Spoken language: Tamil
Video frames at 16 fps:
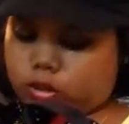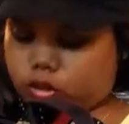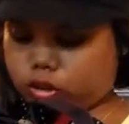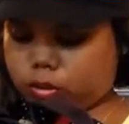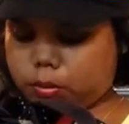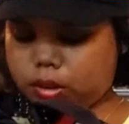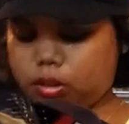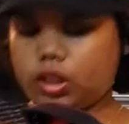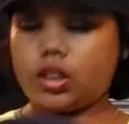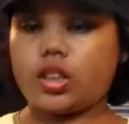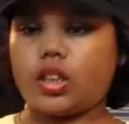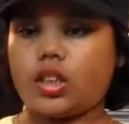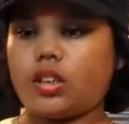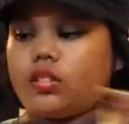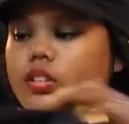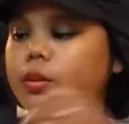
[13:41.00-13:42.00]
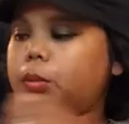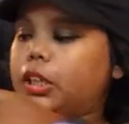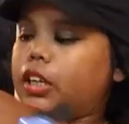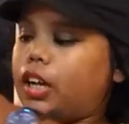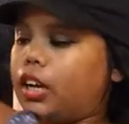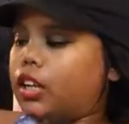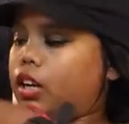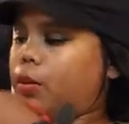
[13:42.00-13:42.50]
கொஞ்சம் மிக்சடாக இந்த
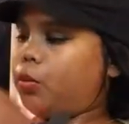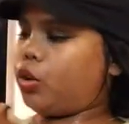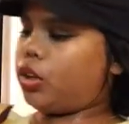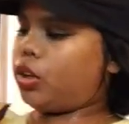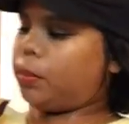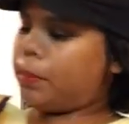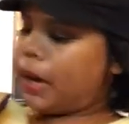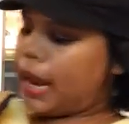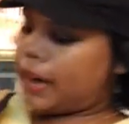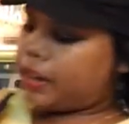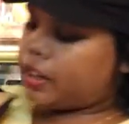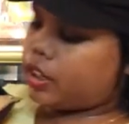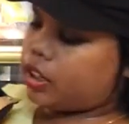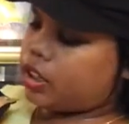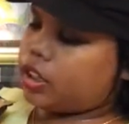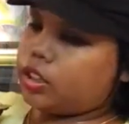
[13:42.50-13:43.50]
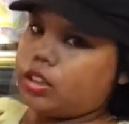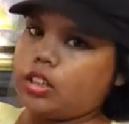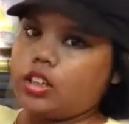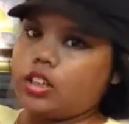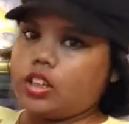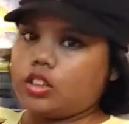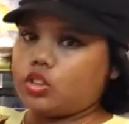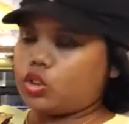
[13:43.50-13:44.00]
மாதிரி கலர்லாம் போட்டு பிராண்டடு
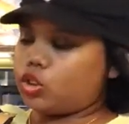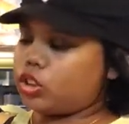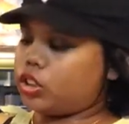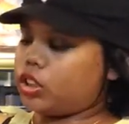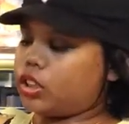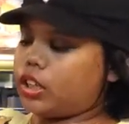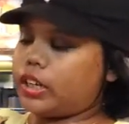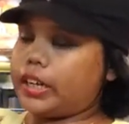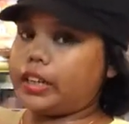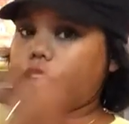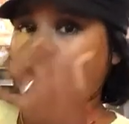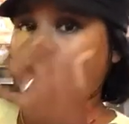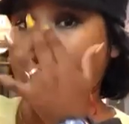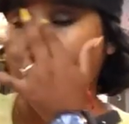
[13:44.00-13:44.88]
ஸோ இந்த ரேட்டுக்கு